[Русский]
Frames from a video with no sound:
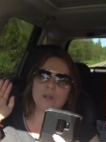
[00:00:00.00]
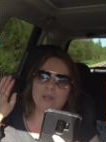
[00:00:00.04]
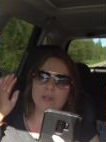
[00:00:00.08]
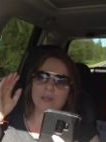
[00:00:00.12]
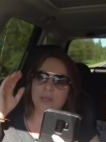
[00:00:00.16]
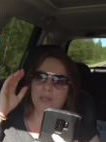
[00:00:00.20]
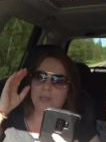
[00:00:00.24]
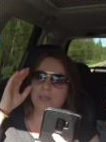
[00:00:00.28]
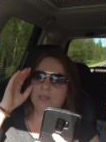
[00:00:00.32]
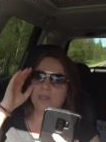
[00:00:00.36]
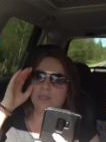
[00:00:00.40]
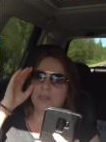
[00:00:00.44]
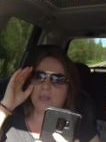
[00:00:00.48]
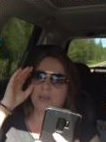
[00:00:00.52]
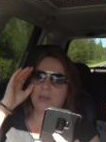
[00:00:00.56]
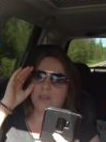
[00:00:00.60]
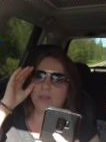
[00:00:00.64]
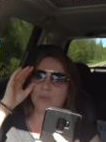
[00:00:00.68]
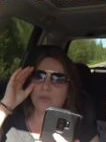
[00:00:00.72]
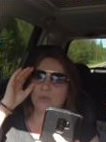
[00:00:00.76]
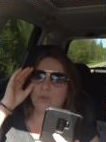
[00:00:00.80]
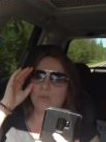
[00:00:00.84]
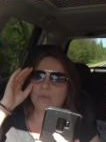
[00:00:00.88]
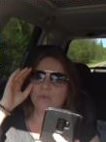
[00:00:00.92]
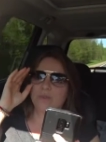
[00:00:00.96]
наконец-то я
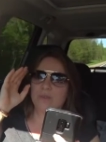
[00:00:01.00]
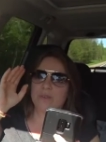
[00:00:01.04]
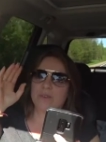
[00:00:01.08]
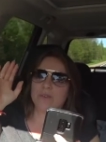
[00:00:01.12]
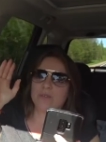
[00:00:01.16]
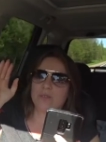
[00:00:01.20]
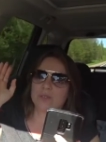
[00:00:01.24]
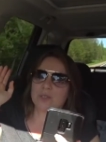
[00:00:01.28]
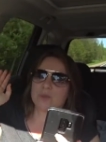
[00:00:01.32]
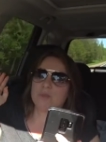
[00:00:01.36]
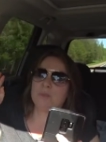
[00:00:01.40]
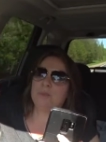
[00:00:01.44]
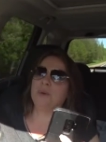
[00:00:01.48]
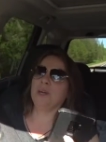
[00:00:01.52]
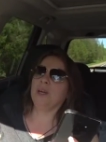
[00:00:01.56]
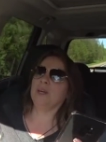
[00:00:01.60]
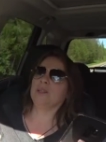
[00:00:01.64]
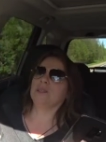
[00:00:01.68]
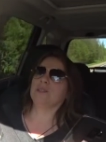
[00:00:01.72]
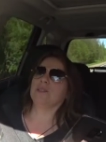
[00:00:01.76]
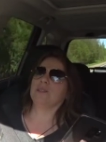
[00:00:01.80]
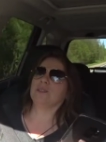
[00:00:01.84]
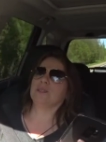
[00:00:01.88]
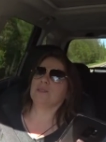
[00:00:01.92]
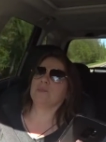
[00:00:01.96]
из дома вырвалась
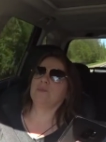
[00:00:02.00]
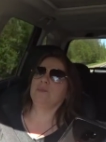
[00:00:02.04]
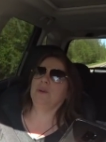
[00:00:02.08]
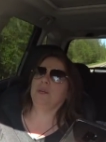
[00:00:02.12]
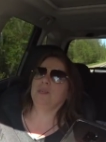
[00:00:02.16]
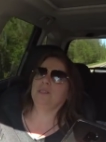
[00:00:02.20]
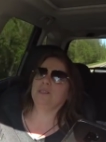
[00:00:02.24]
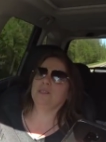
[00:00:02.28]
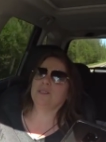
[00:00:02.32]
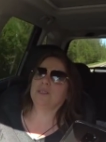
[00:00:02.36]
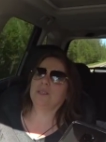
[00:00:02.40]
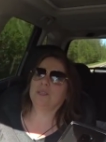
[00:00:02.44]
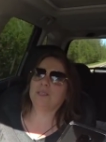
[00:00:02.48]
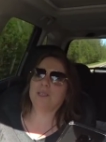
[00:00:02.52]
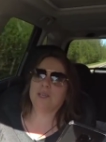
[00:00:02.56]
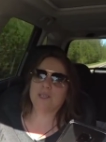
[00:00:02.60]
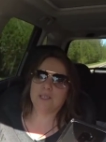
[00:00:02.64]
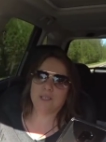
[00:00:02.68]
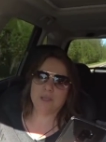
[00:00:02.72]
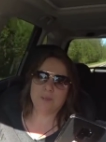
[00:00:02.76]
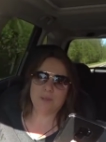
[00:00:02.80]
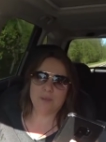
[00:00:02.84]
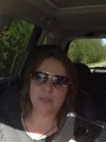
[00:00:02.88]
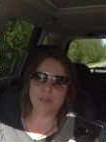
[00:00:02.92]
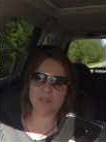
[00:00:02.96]
месяц, месяц, одна
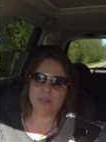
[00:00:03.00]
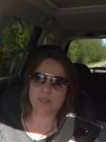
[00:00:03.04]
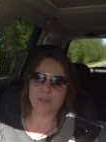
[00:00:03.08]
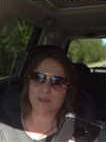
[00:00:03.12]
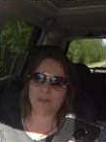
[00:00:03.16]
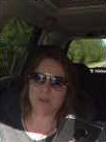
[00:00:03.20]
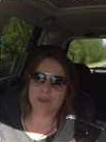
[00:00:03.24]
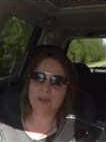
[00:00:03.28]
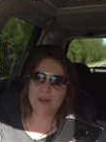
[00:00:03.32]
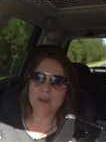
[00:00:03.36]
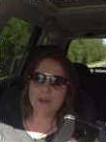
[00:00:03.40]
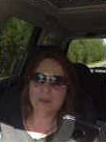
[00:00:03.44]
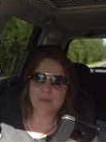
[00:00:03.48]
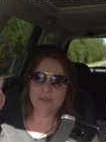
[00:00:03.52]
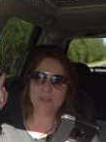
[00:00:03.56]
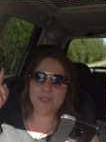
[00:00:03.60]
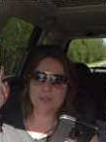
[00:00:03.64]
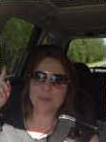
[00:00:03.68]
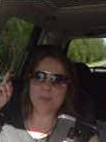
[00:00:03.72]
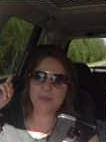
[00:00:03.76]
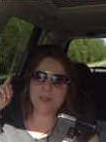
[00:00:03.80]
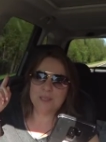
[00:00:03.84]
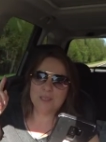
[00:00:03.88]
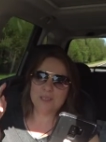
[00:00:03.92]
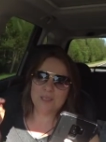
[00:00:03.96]
себе предоставлена,
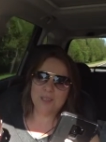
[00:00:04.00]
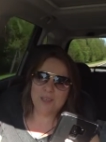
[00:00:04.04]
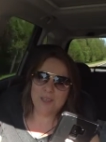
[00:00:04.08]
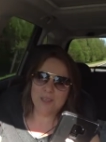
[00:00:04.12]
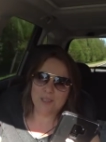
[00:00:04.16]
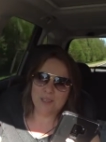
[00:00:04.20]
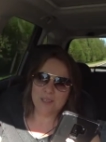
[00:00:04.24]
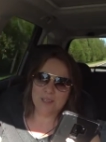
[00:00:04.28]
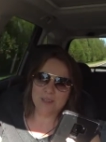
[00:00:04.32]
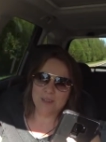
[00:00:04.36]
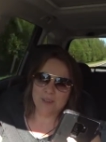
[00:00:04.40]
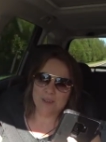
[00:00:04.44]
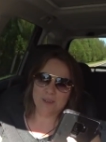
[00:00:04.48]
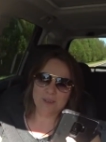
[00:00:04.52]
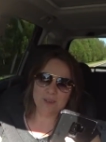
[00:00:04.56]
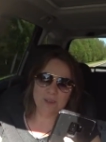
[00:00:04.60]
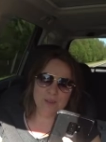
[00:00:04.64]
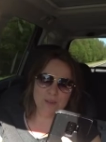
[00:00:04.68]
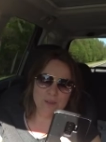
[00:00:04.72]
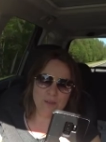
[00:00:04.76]
18-летняя.